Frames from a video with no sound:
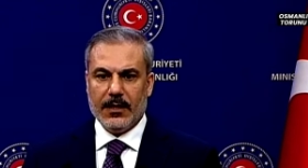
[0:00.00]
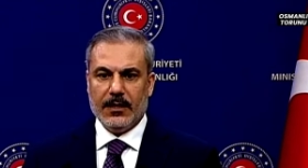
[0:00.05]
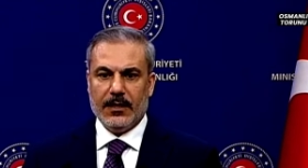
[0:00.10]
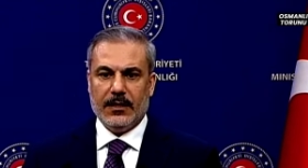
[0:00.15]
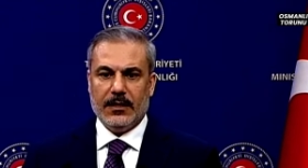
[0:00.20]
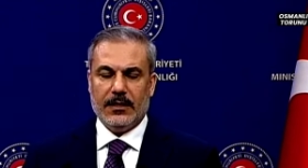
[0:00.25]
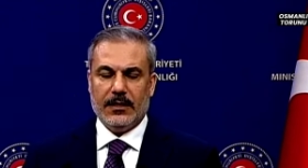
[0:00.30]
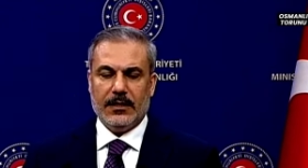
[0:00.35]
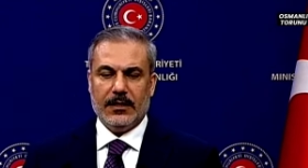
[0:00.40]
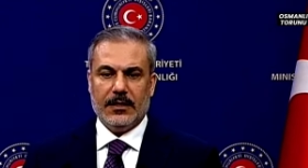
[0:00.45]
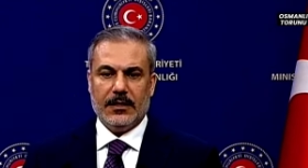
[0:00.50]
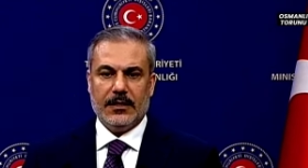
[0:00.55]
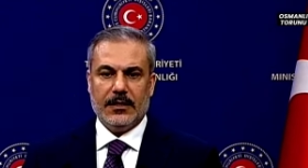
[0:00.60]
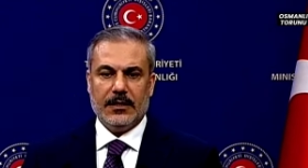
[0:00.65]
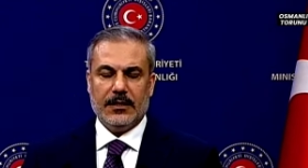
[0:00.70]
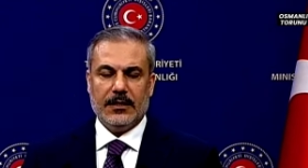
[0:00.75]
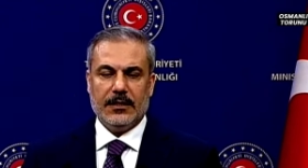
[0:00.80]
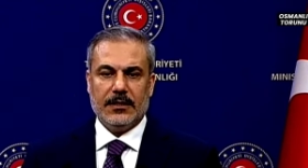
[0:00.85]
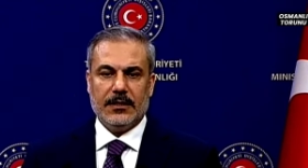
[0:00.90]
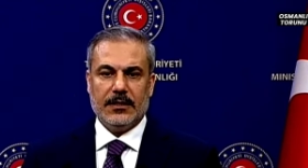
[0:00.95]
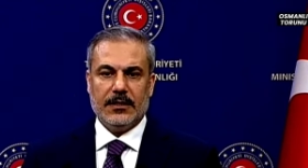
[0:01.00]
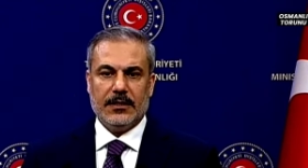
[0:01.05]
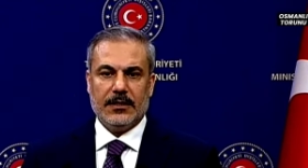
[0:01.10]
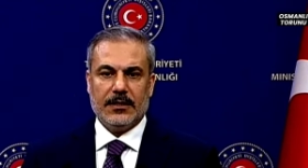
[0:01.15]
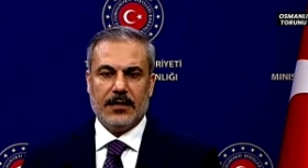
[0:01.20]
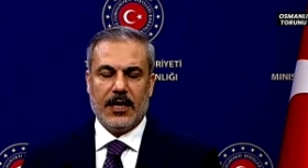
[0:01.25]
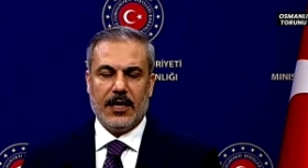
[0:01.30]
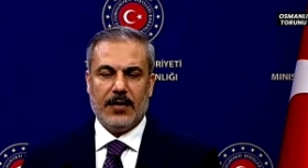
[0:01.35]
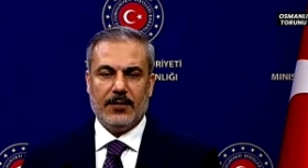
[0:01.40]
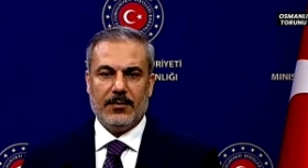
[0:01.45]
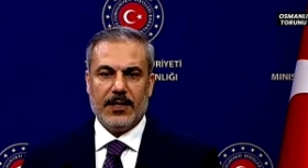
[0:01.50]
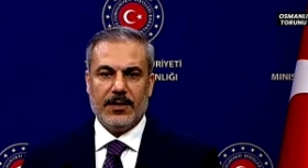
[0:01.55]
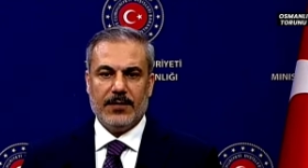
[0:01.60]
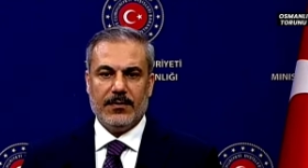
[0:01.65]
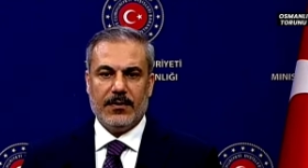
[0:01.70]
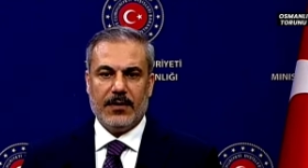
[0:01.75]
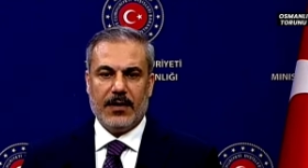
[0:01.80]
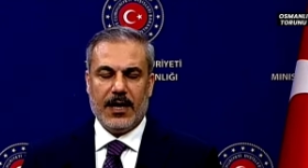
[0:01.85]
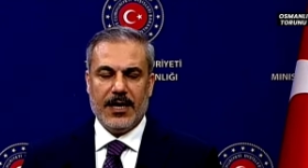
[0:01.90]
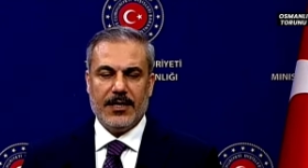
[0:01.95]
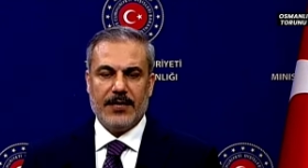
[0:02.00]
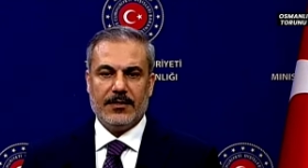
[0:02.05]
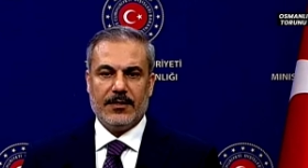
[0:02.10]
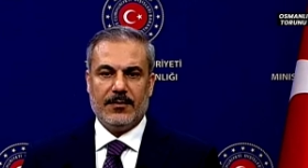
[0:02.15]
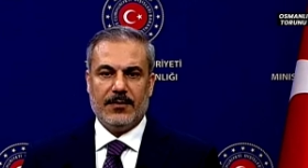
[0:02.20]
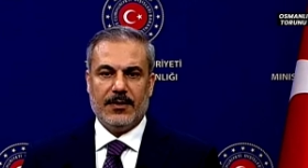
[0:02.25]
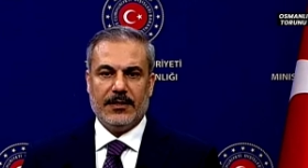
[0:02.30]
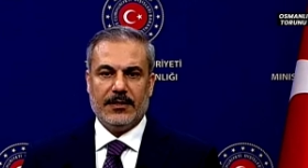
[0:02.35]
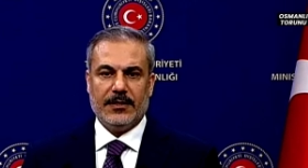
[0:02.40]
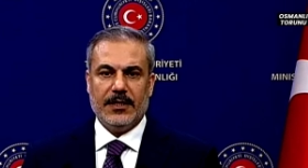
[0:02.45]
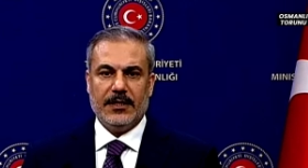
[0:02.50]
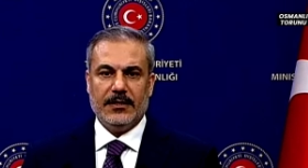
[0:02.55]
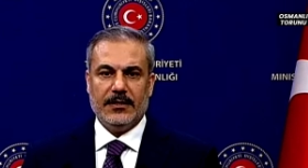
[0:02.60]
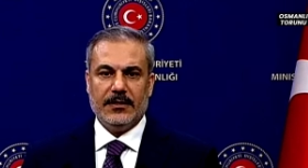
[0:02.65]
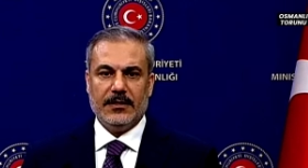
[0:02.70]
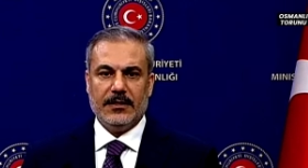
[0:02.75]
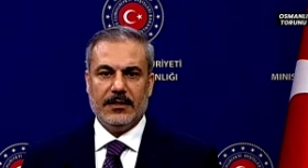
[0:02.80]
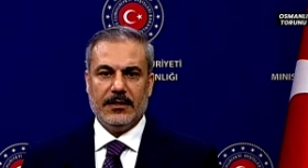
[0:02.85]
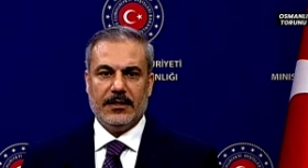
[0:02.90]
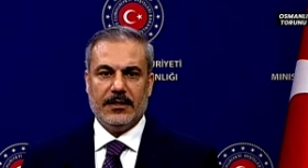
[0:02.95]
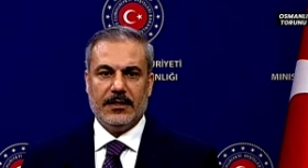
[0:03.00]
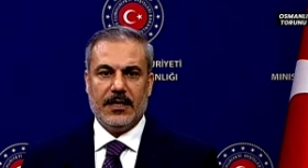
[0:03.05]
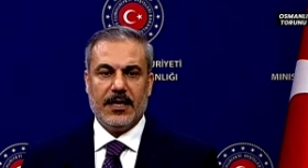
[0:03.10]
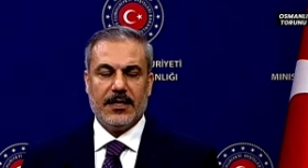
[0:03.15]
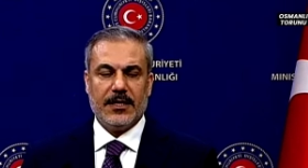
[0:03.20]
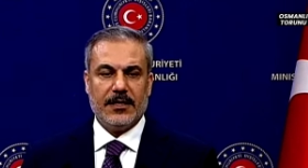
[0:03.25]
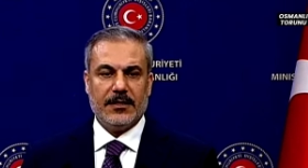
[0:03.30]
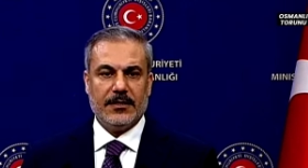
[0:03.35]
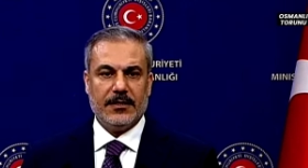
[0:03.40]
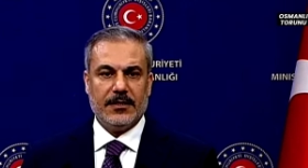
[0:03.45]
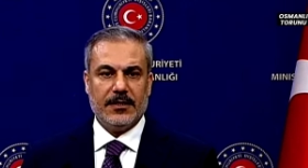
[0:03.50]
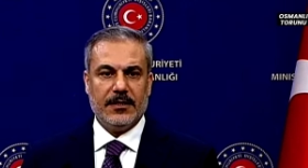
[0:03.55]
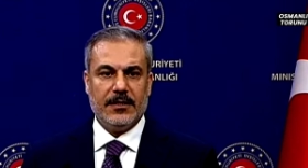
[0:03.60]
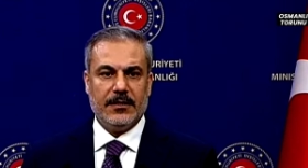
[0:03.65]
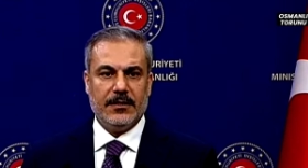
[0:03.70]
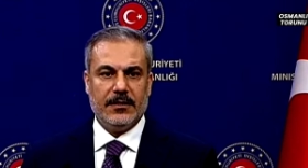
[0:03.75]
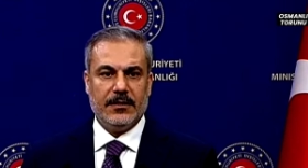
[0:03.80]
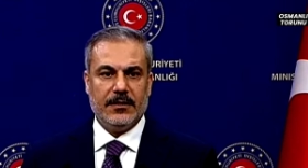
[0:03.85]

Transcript: e, kalmayıp aynı zamanda e, hak ettiği